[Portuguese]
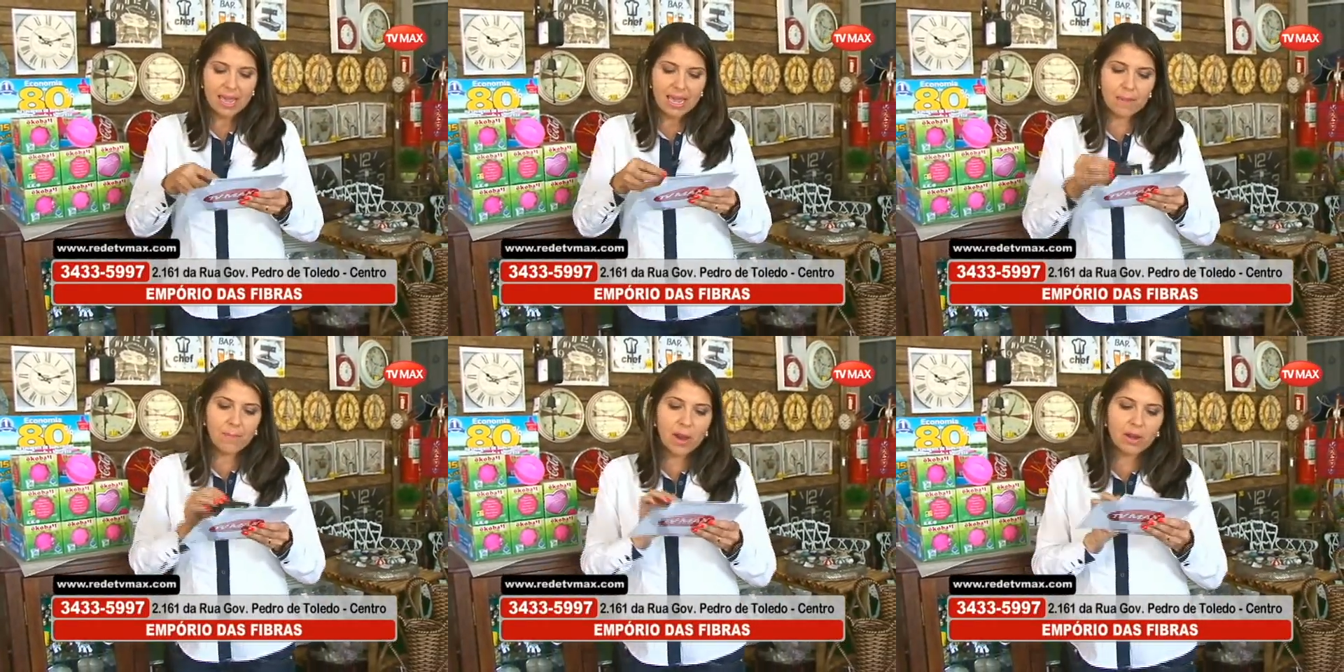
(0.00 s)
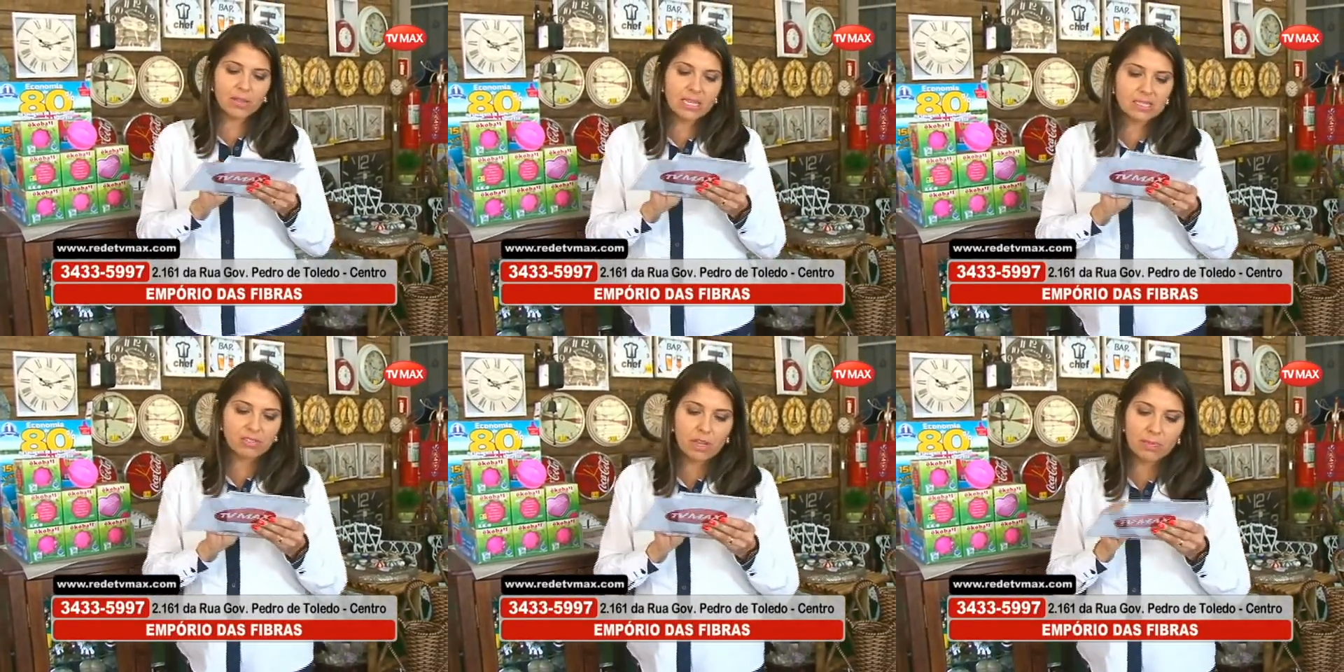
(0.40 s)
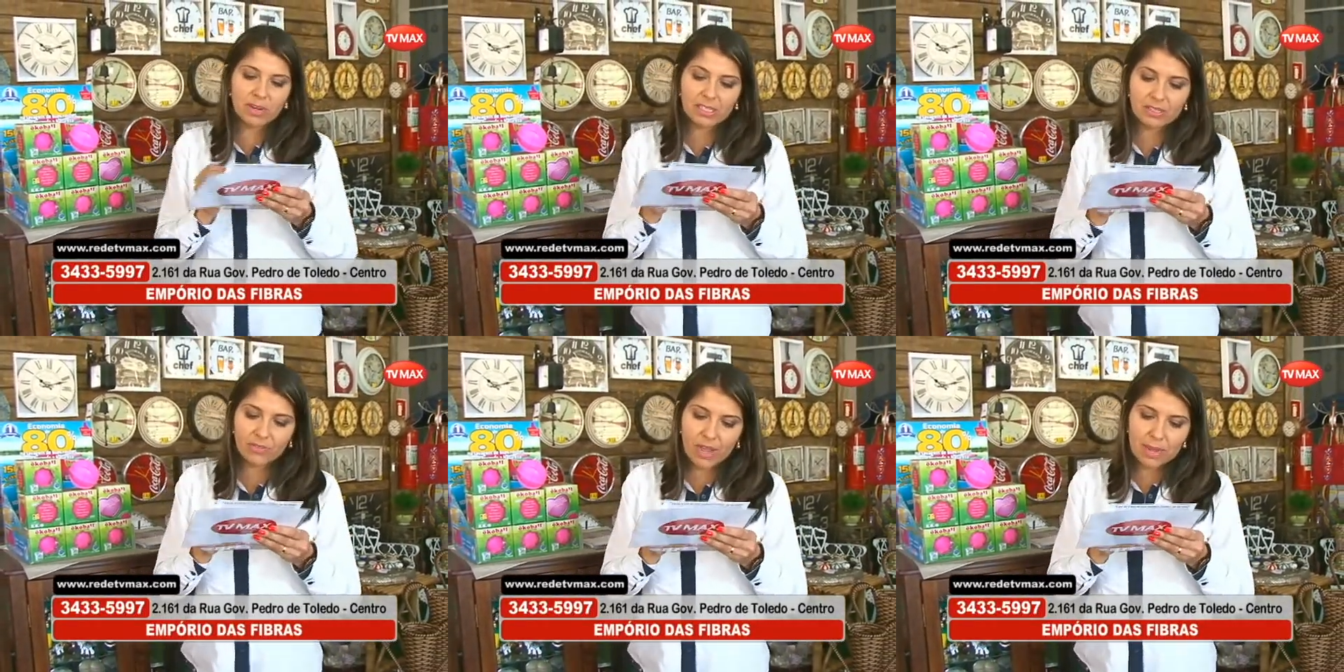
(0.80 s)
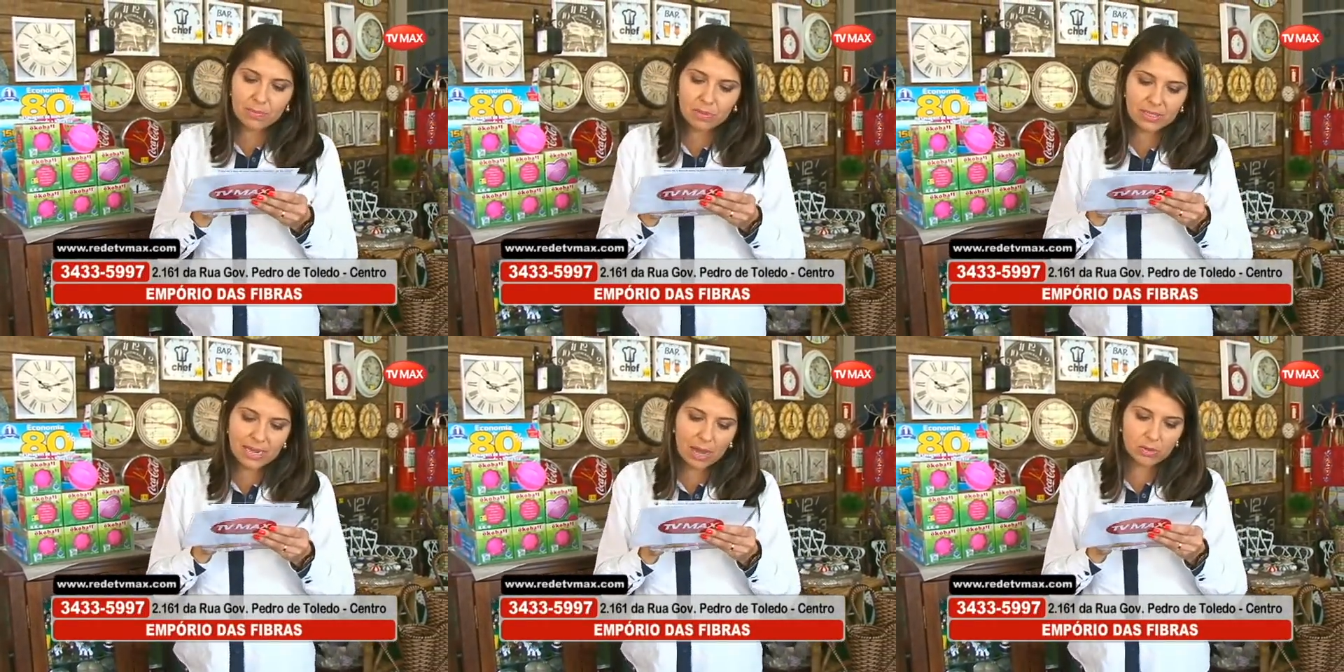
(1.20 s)
Emparo das Fibras,
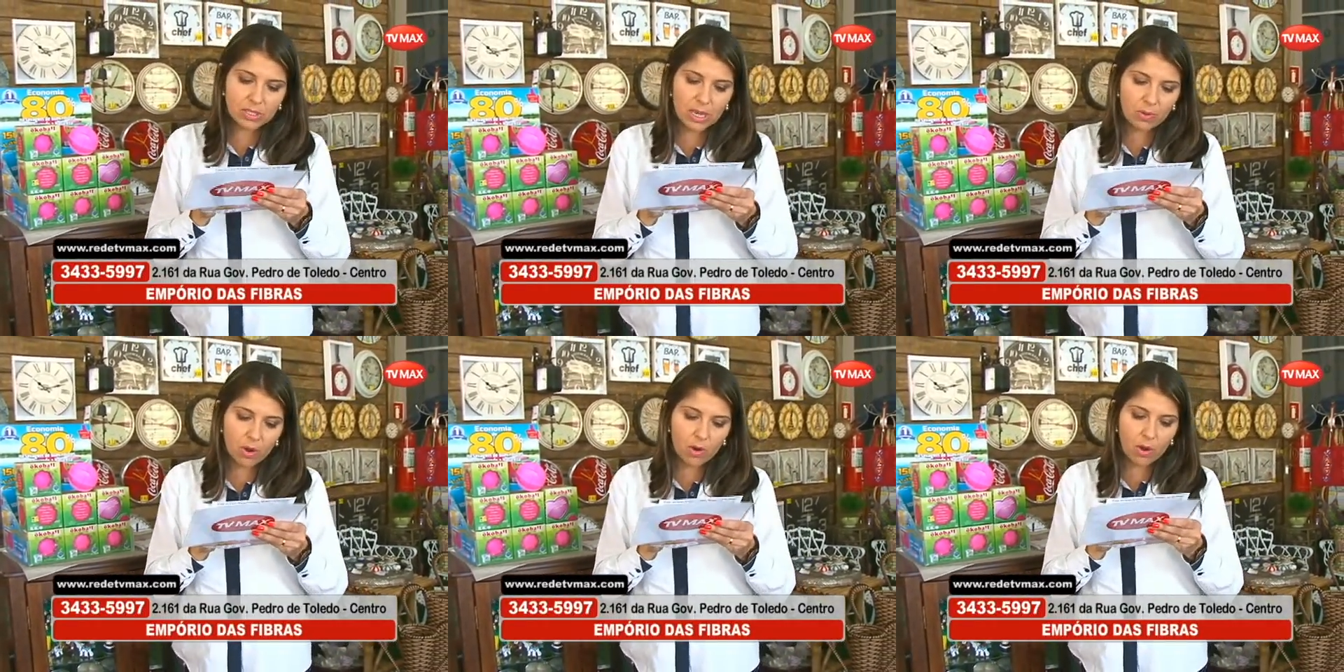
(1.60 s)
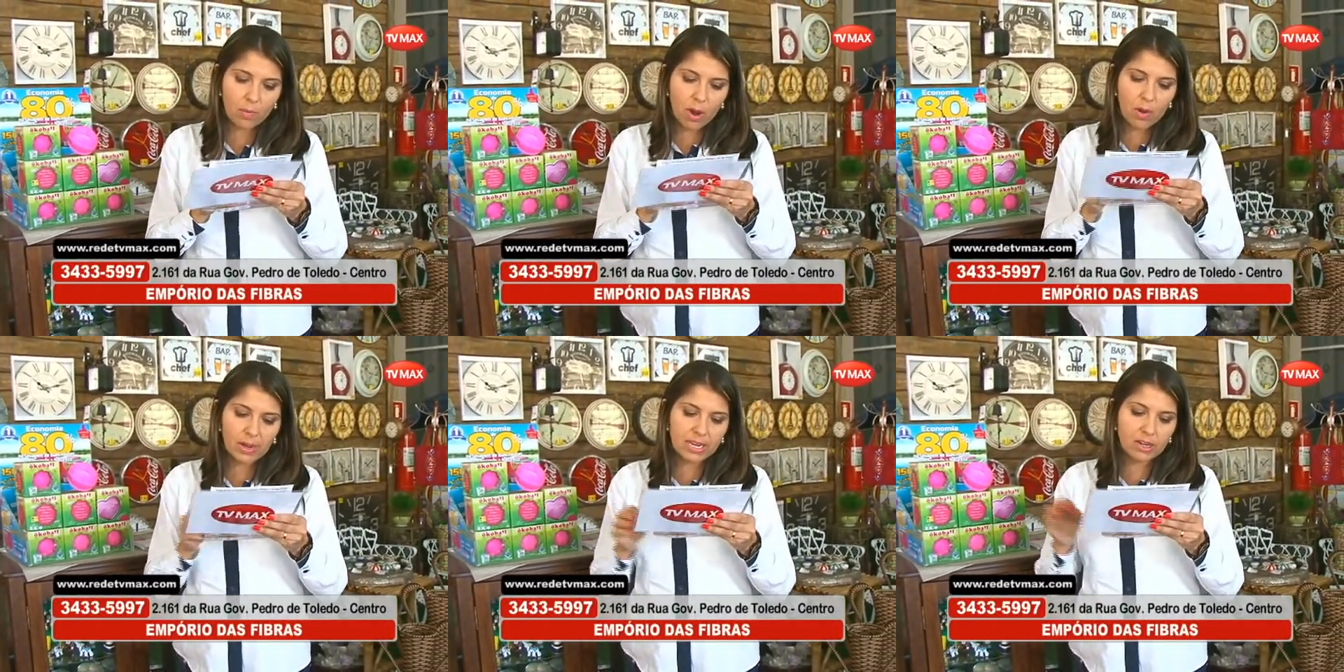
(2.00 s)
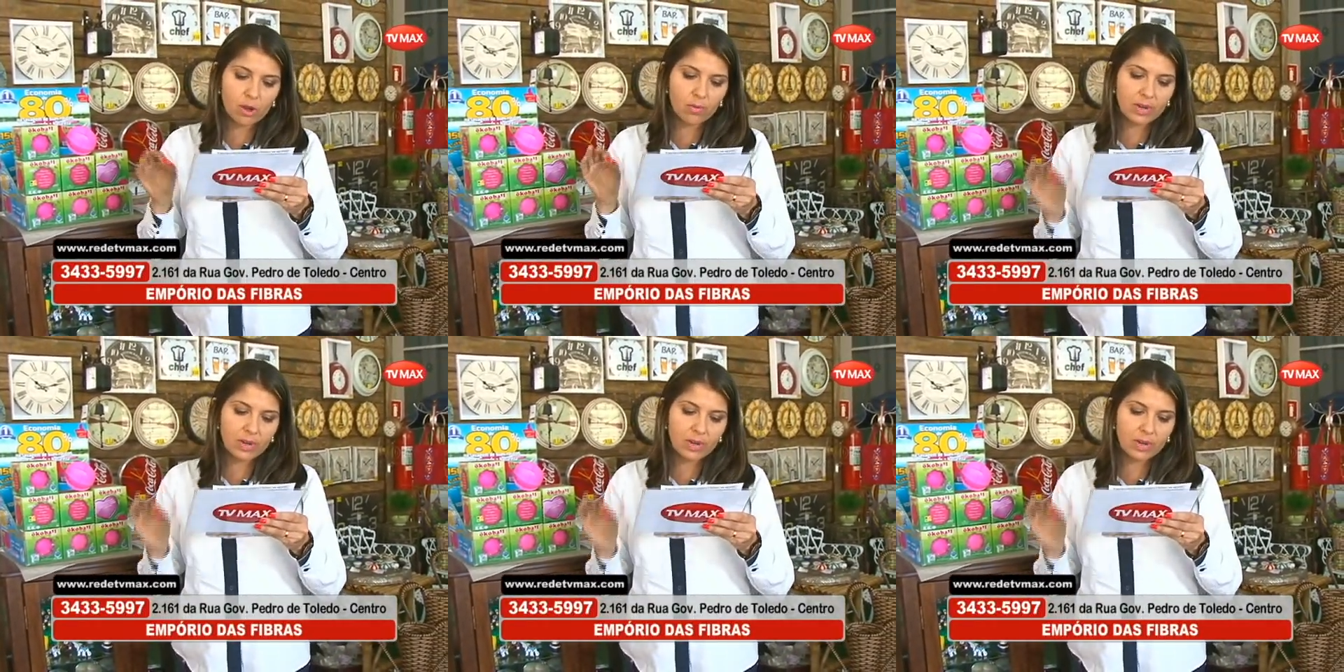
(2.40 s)
vem buscar o seu Ocobol aqui no